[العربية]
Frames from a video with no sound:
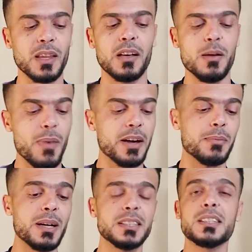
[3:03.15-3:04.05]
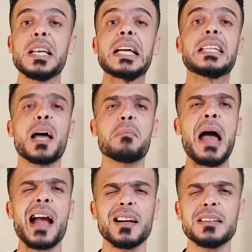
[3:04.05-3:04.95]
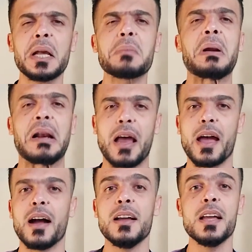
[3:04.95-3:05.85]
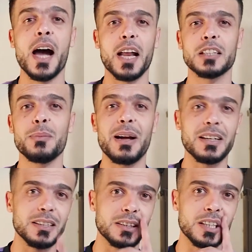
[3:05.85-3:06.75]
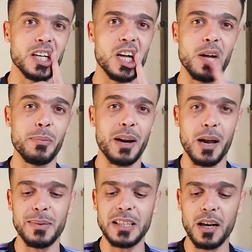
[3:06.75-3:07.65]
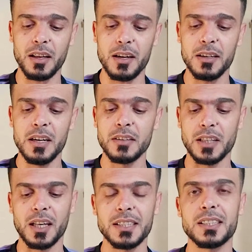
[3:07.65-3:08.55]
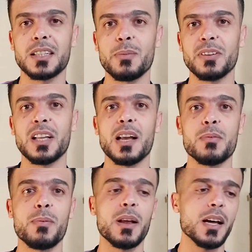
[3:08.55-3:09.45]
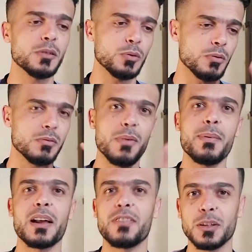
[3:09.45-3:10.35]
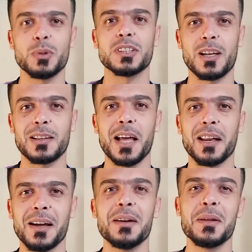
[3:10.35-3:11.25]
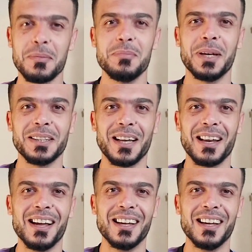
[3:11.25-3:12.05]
لمارك مانسون كتاب اكثر من رائع انا طبعا كنت آه، مره عملت حلقه تلخيص كتاب فن اللامبالاه وما بعرف عاد وين صارت الحلقه بعين الله